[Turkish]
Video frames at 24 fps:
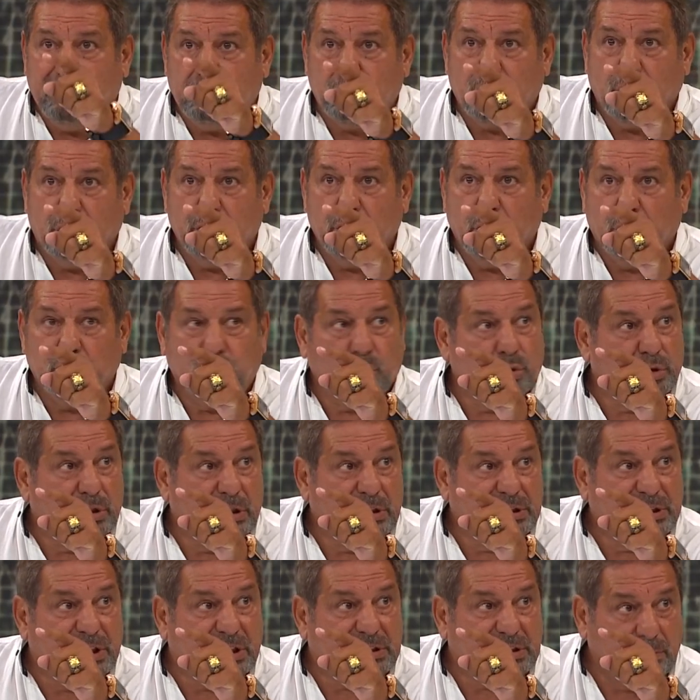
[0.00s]
televizyonda özür
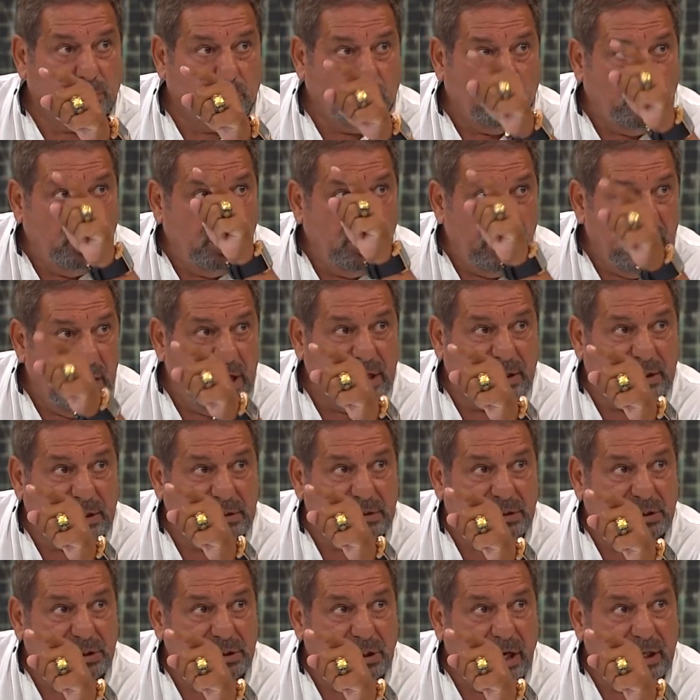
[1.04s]
dileyeceksin bu. İki
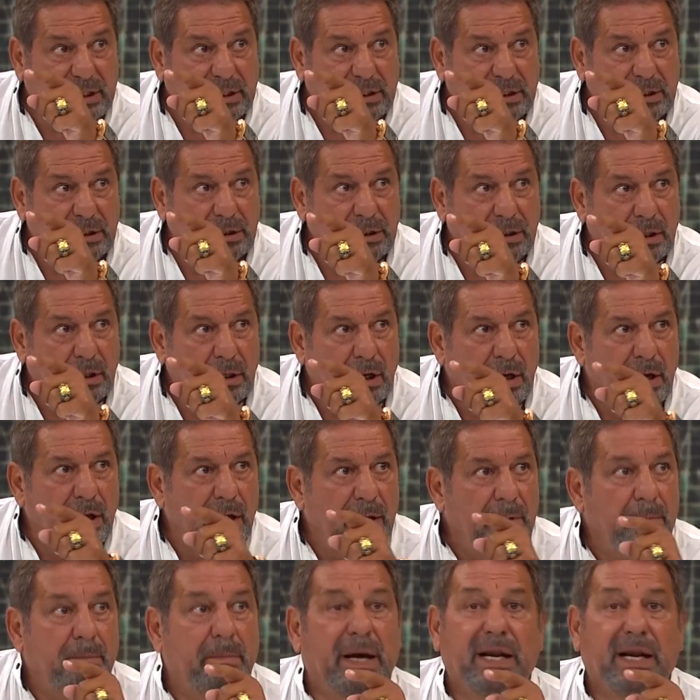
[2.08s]
iki, Iki, iki nedeni...